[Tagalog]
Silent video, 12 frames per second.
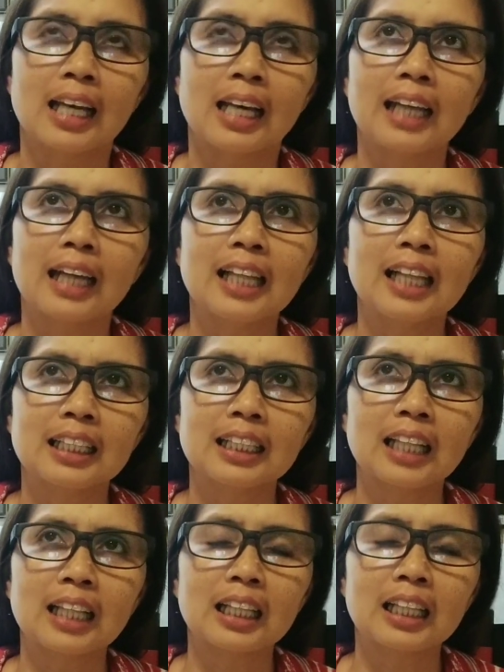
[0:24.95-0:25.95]
Lagi
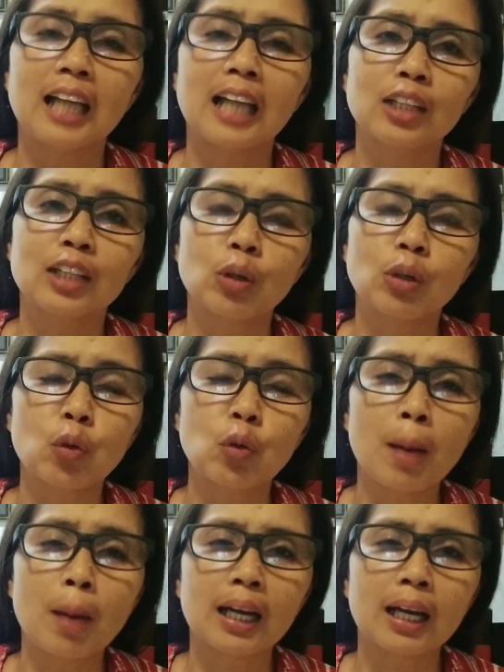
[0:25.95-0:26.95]
nating tatandaan tuwing
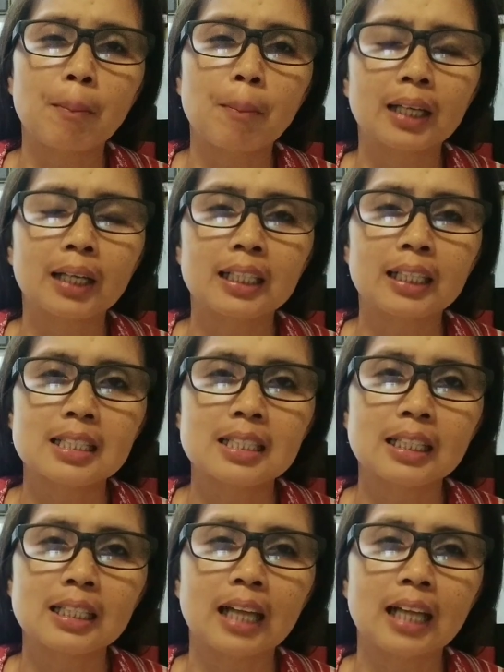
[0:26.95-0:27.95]
umaga
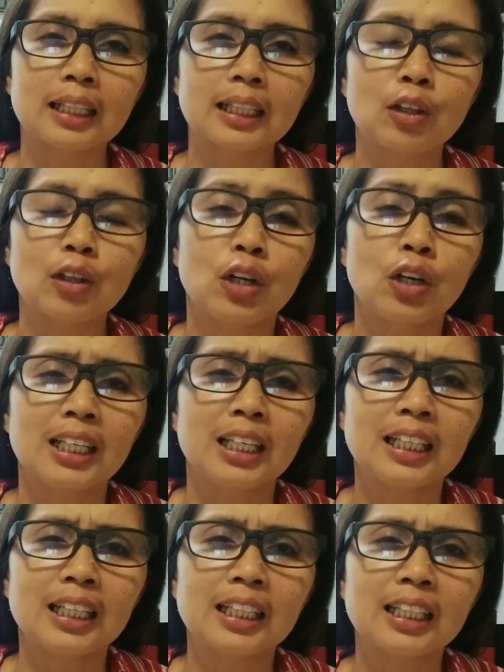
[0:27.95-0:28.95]
pagkagising natin,
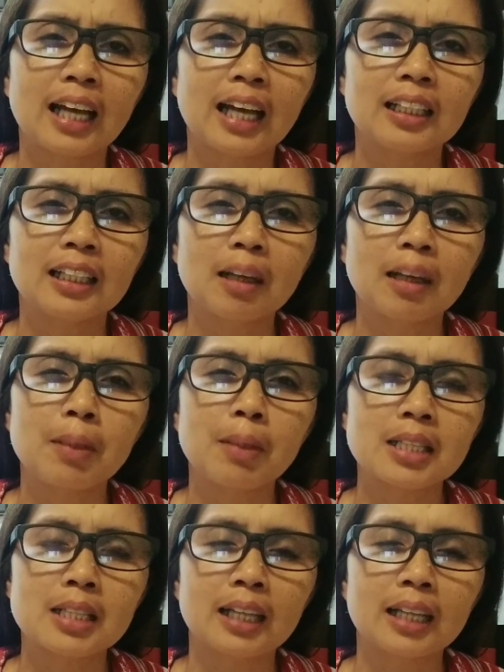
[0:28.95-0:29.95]
hihingi tayo ng gabay
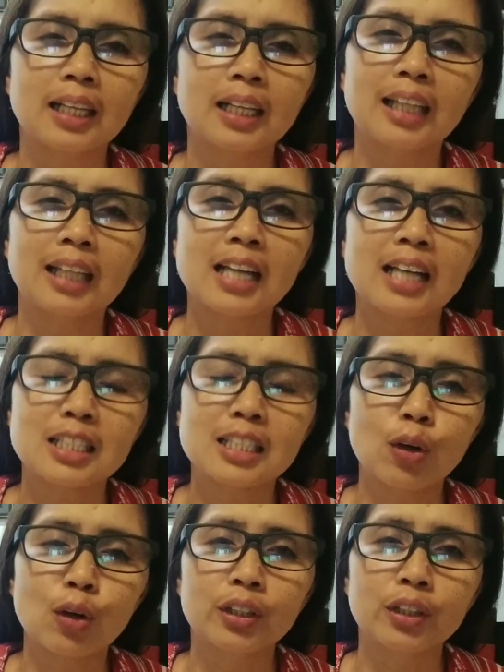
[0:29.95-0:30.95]
sa Kanya dahil
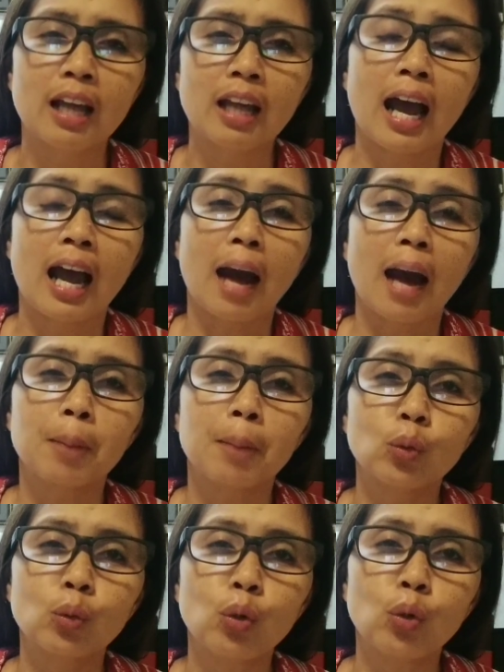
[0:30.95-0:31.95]
si Lord ang
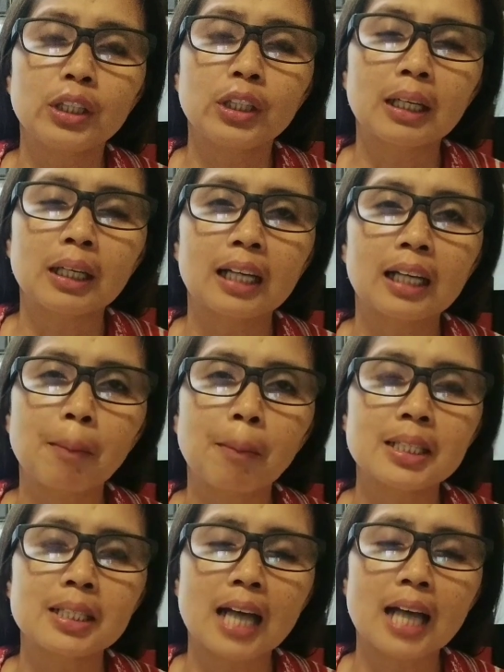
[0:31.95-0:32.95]
patuloy na
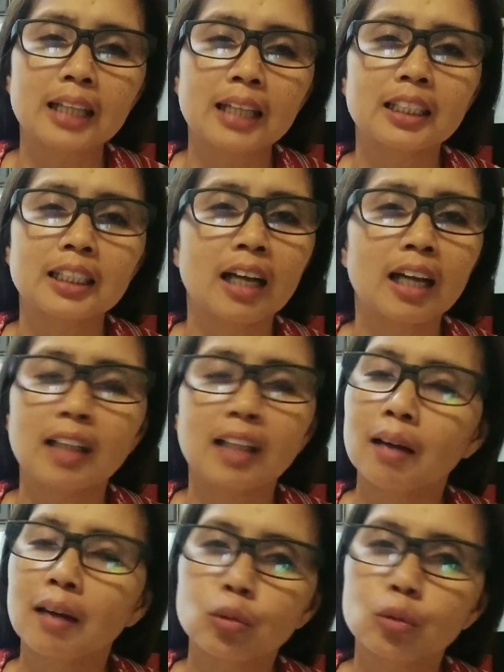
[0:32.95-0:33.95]
gagabay sa atin at
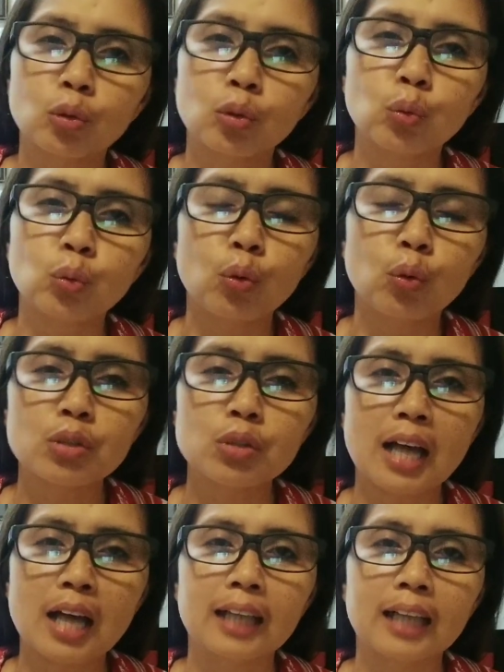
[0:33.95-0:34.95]
ang tutulong
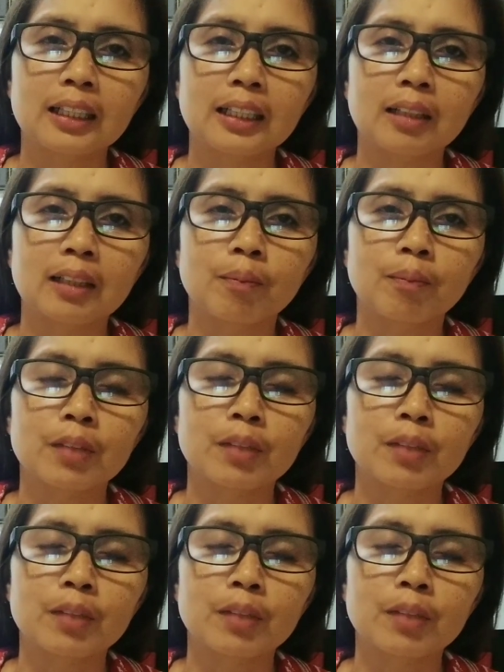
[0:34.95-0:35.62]
sa atin.